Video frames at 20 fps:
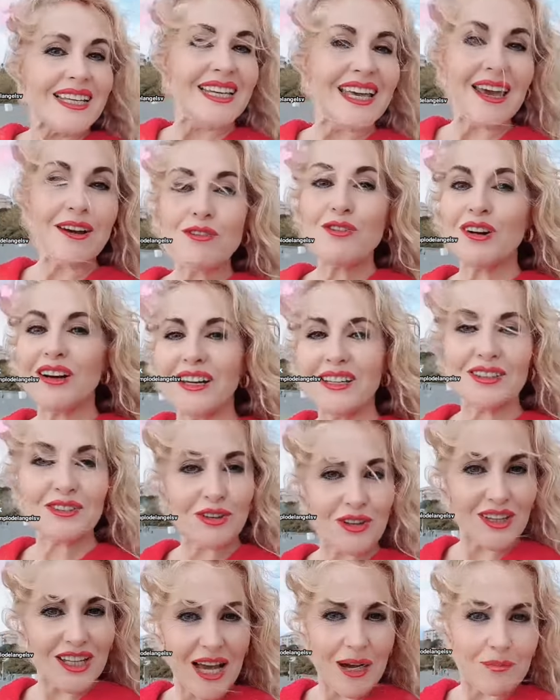Y es un
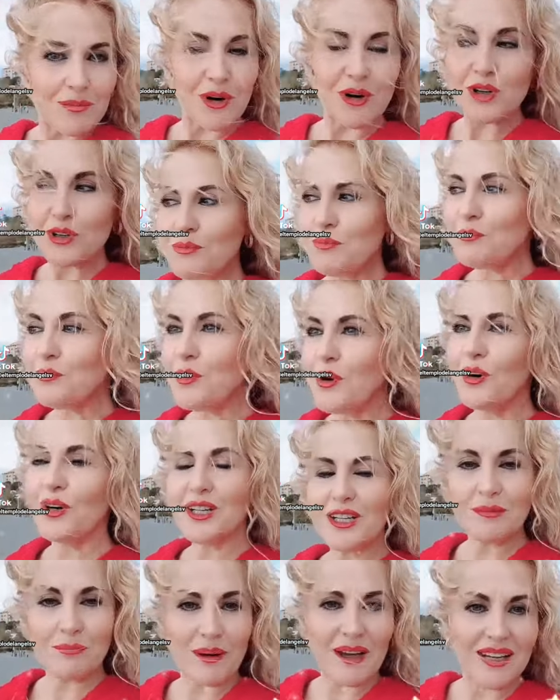gesto de amor
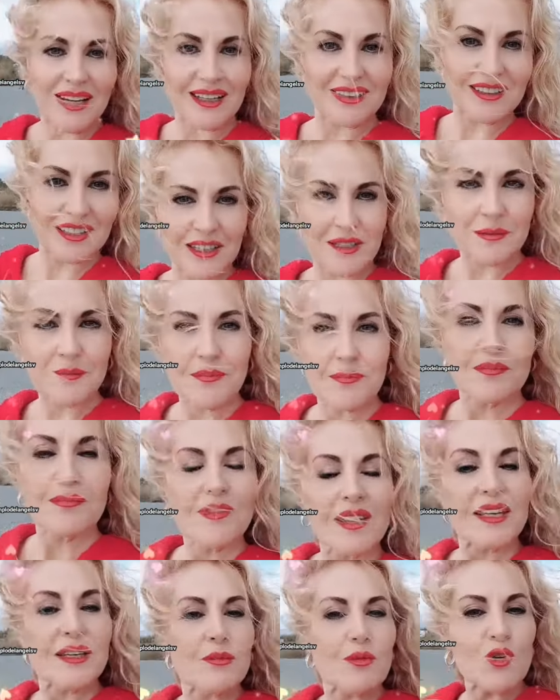por y para ti.
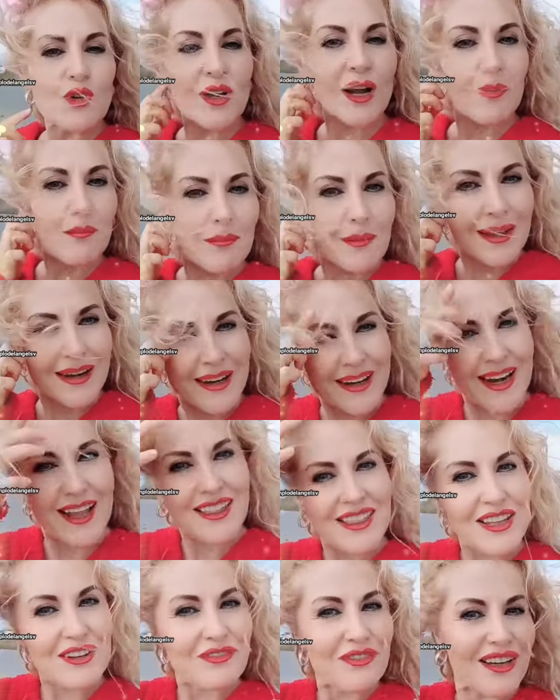Y buscan maneras
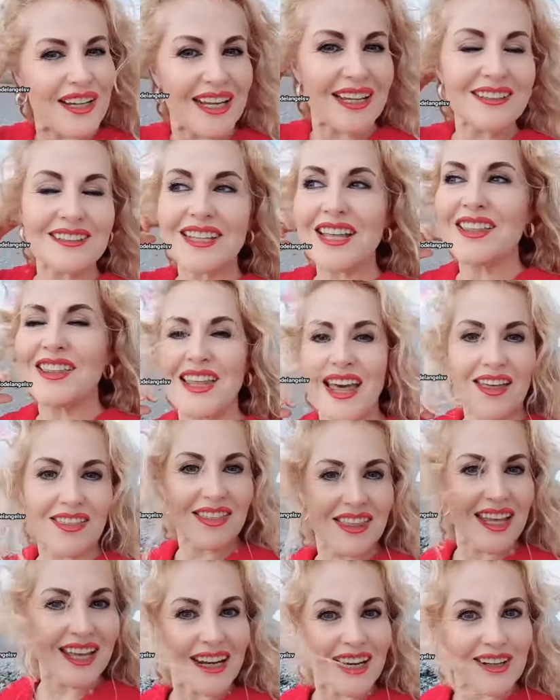diferentes de
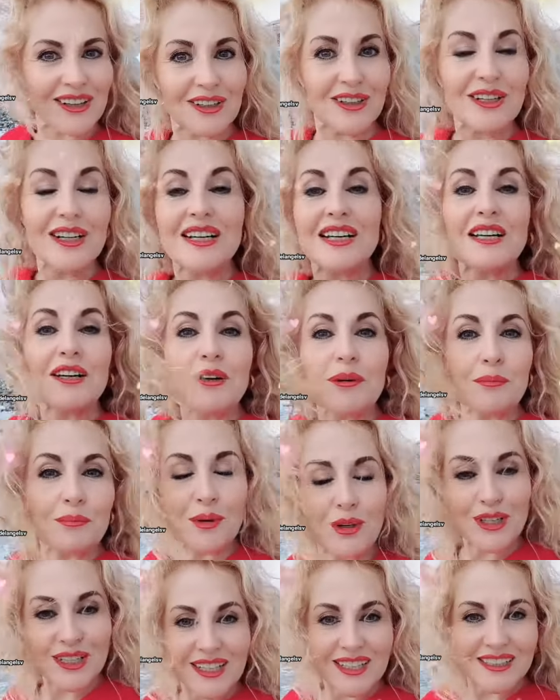hacerlo.
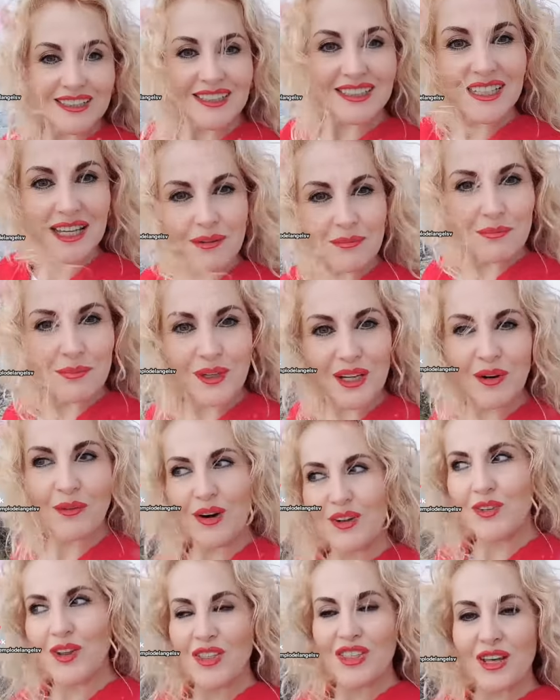Porque siempre
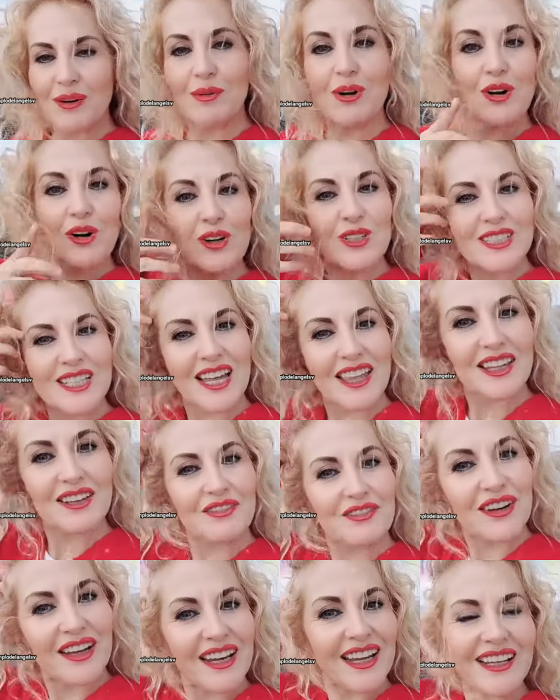cuando hacemos cosas
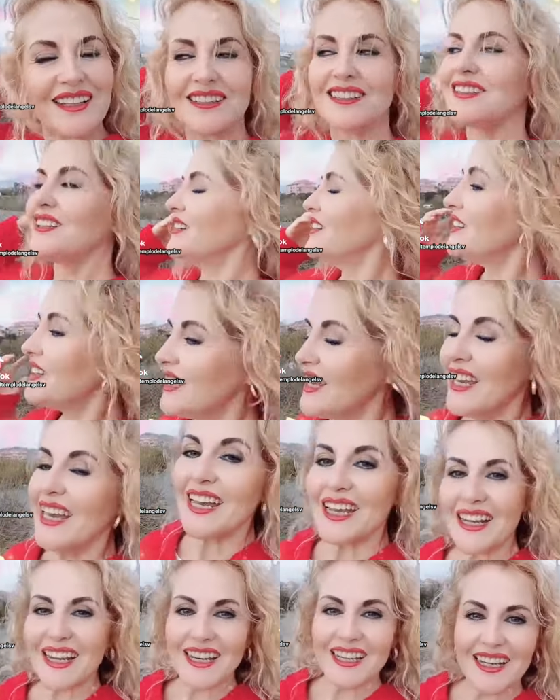diferentes,
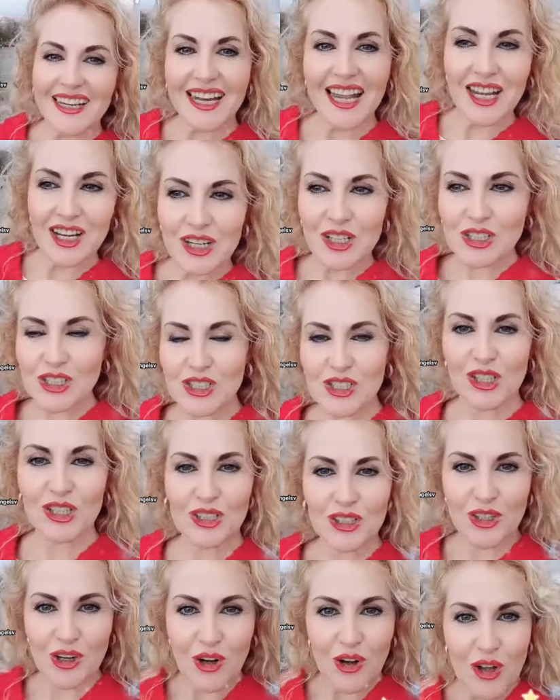genera en
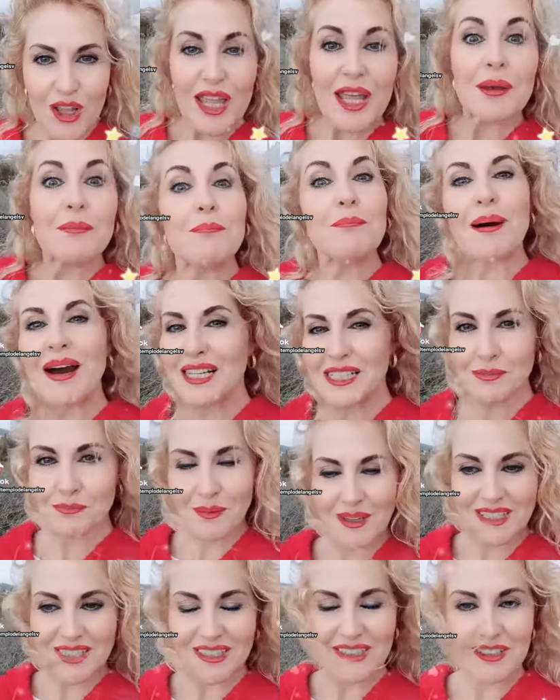nosotros más
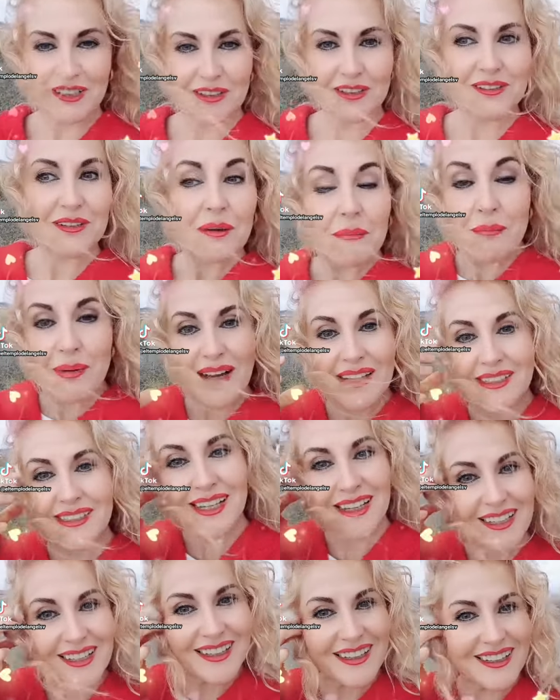pasión, más
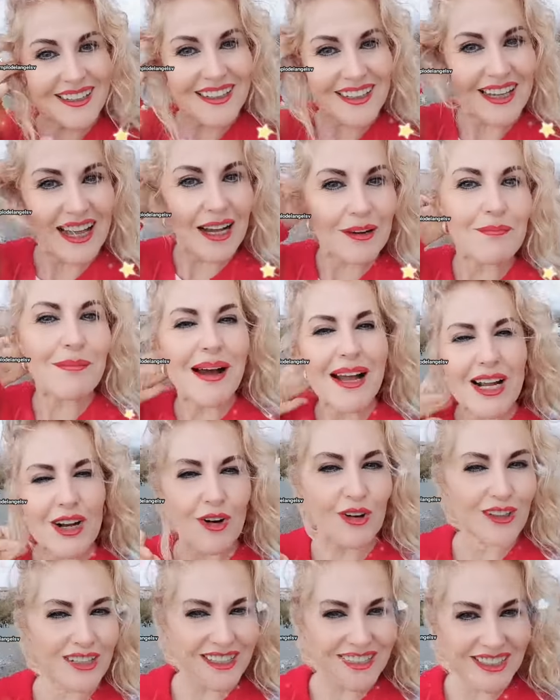alegría, más
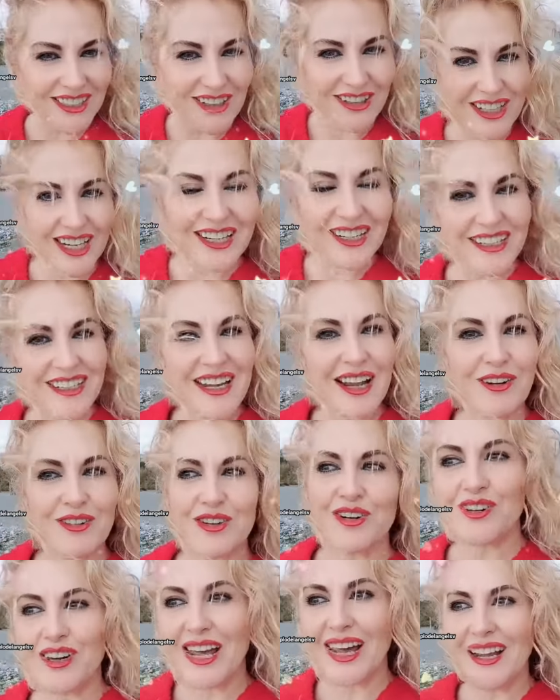conexiones
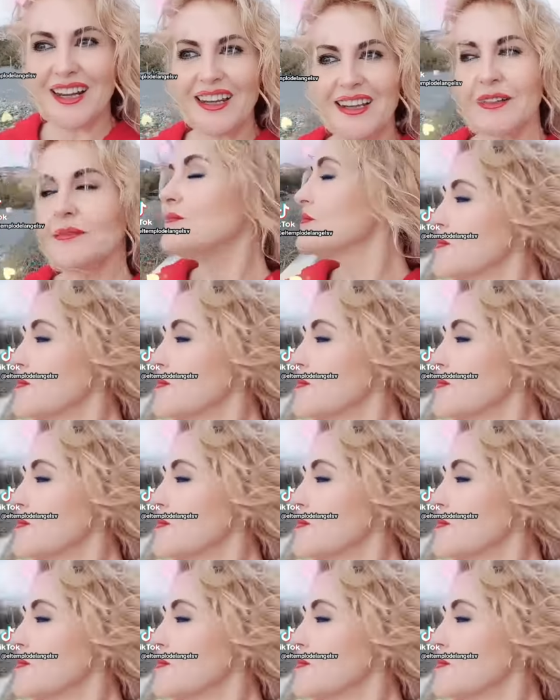neuronales.